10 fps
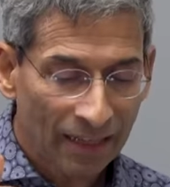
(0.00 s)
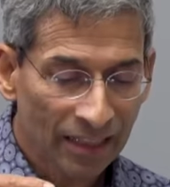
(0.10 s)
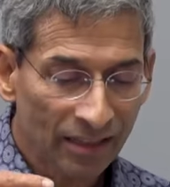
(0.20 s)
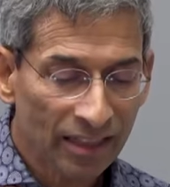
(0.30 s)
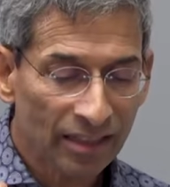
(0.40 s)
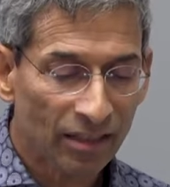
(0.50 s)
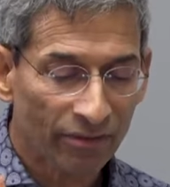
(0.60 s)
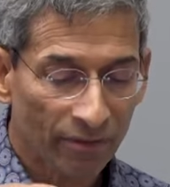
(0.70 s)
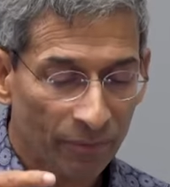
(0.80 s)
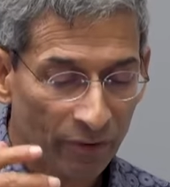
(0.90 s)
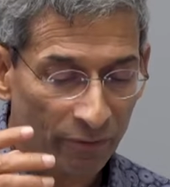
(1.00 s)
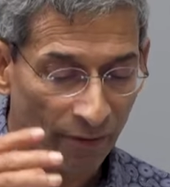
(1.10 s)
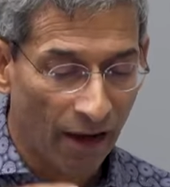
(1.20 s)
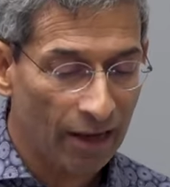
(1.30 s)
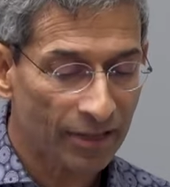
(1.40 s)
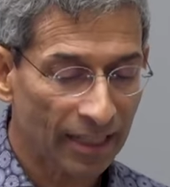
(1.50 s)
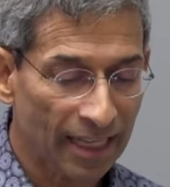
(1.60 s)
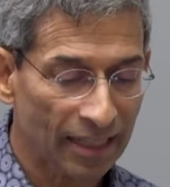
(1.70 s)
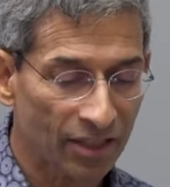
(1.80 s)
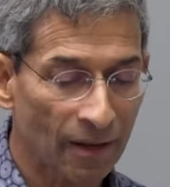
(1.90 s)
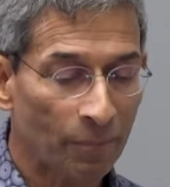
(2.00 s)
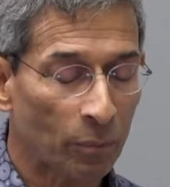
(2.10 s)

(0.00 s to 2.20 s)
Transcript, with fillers: in dieser Phase jetzt